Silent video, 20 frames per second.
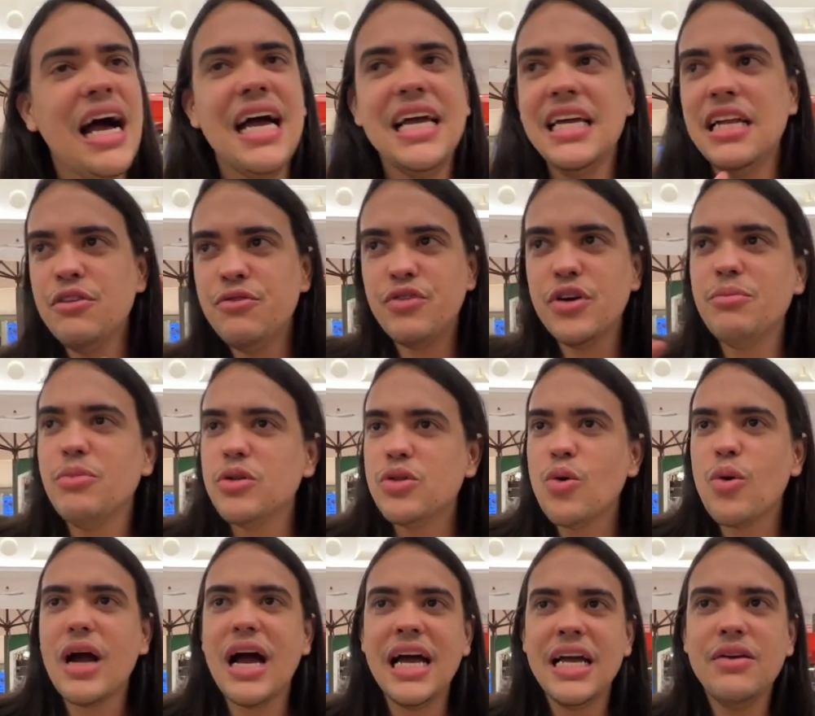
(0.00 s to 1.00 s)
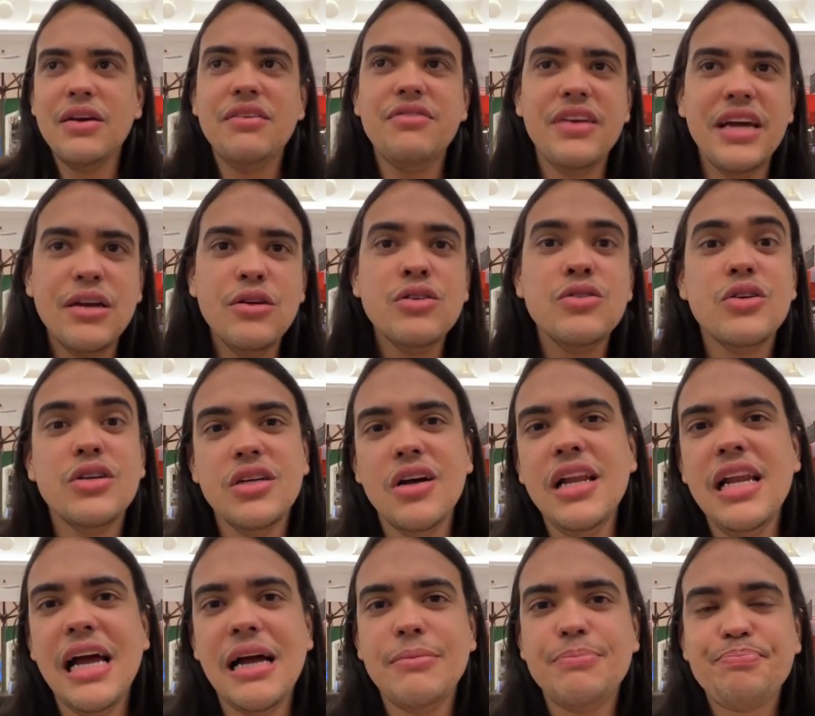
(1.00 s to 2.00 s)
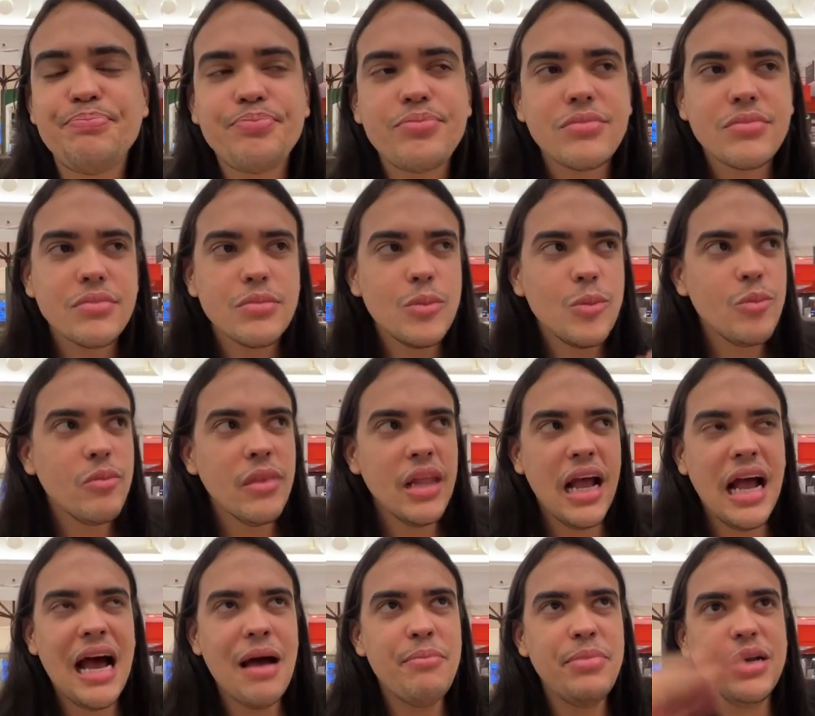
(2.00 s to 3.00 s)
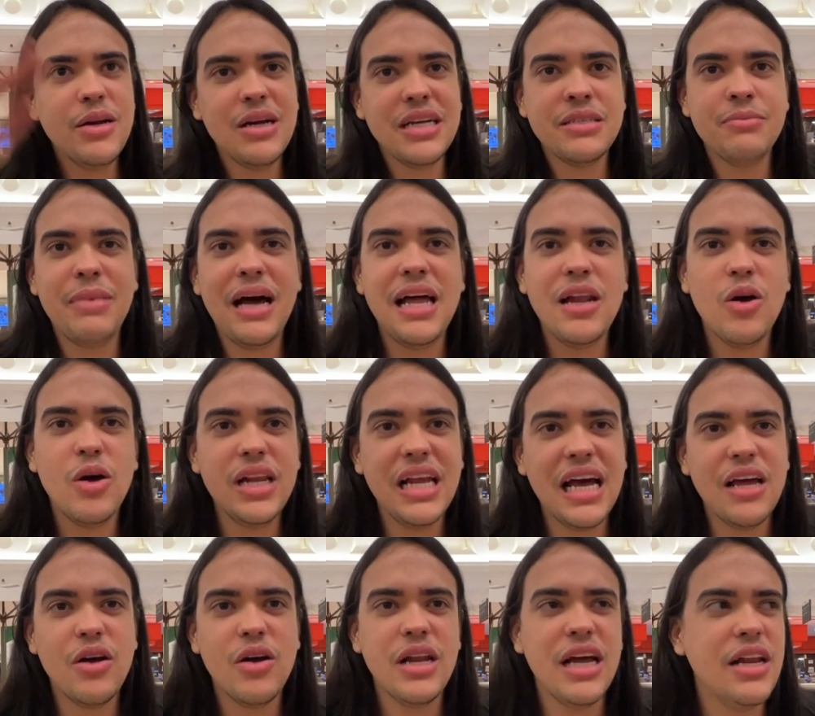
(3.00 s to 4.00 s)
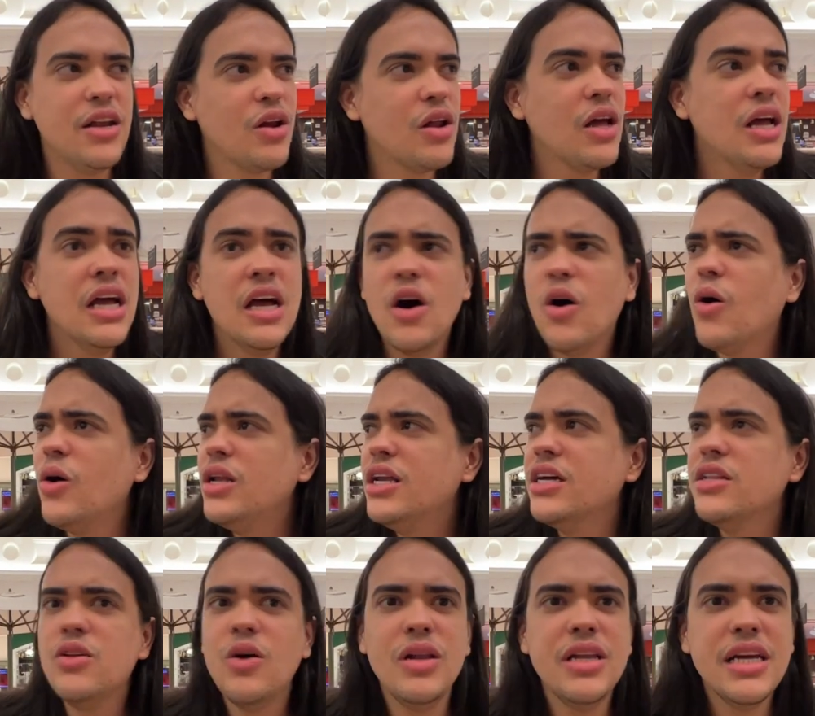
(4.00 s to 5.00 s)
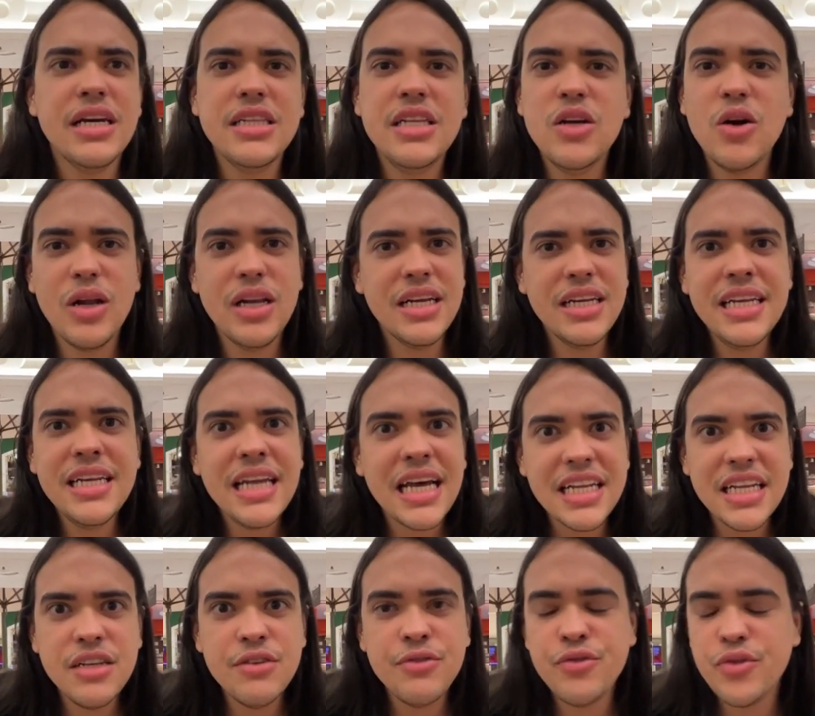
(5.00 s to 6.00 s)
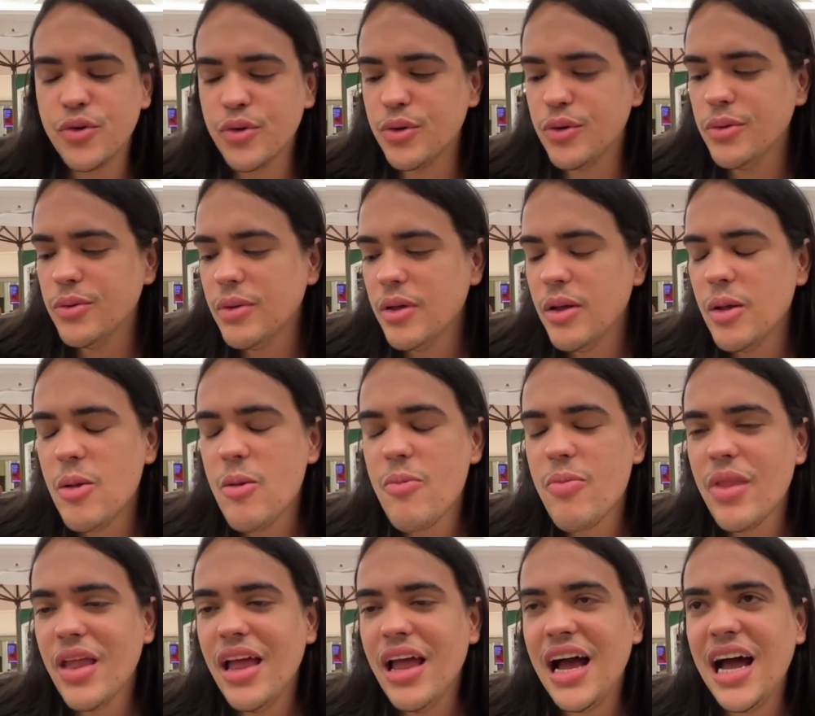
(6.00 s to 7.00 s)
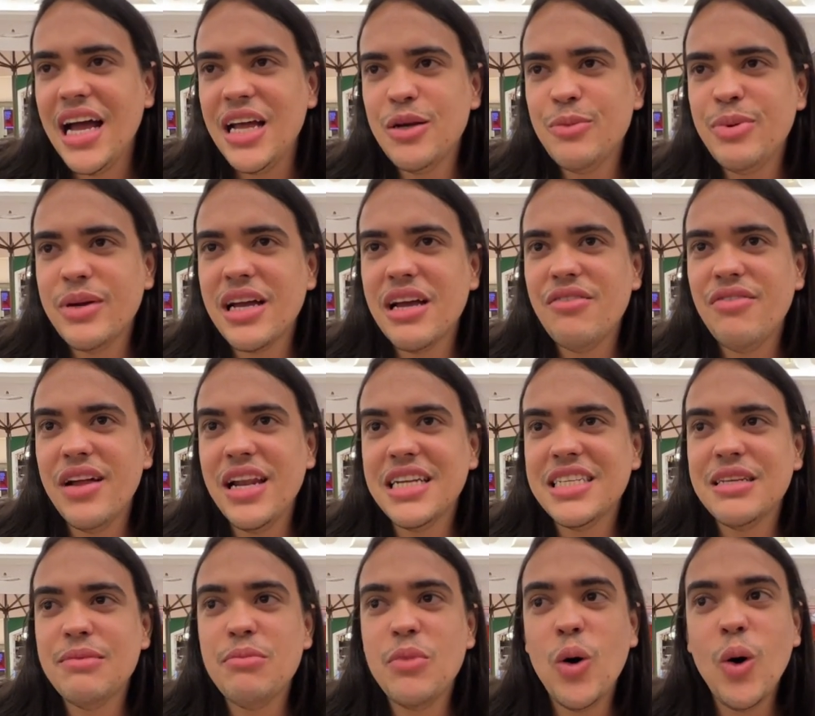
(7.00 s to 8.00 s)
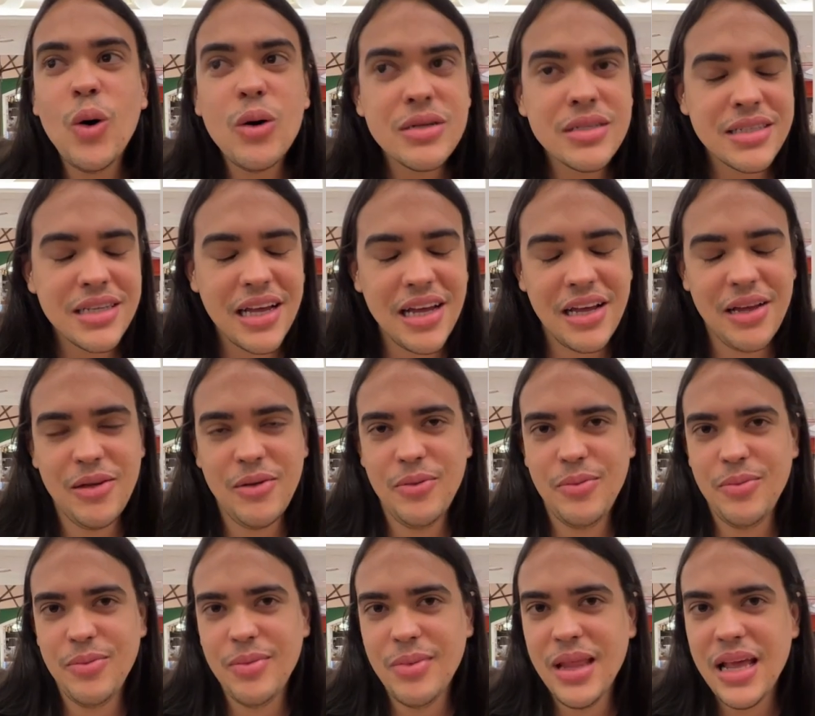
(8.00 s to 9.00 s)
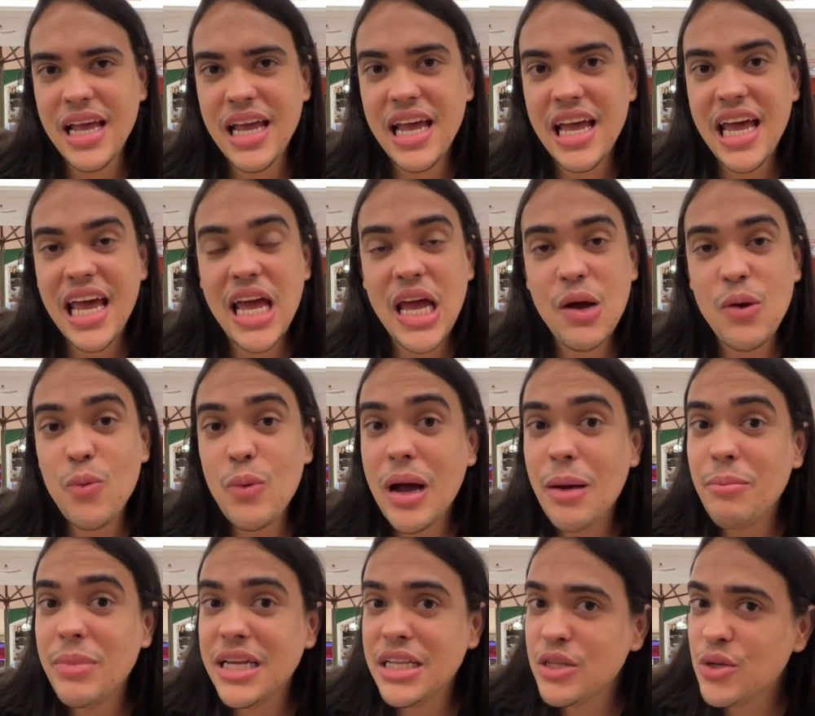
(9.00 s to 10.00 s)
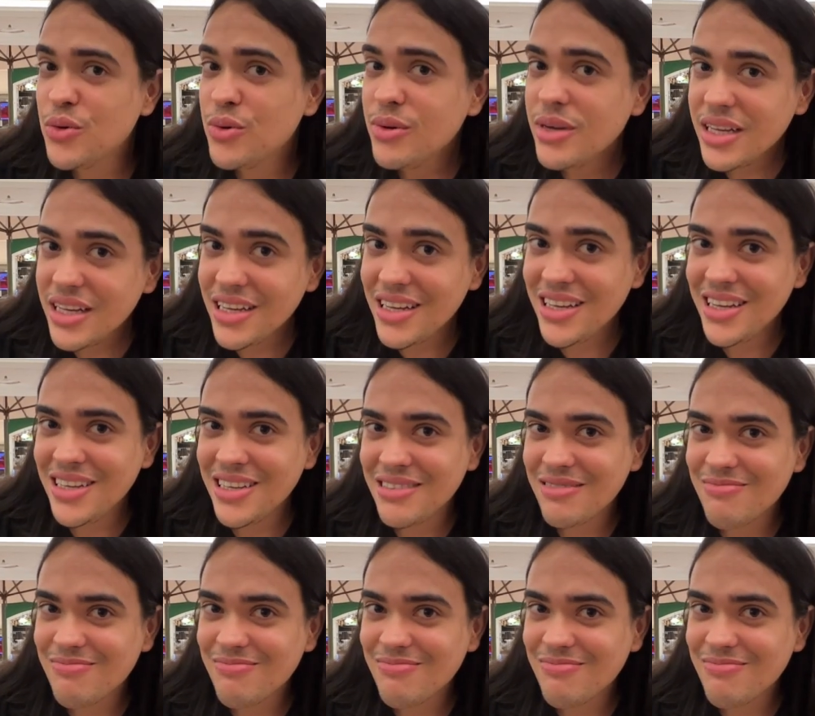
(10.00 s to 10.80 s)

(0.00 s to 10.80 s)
Aí ele foi, botou o carrinho e vieram os dois olhar. Abriram as malas, olharam, olharam, olhando, olhando e olhando e nada de fogo. Aí eu peguei e falei assim, moça, é um amendoim.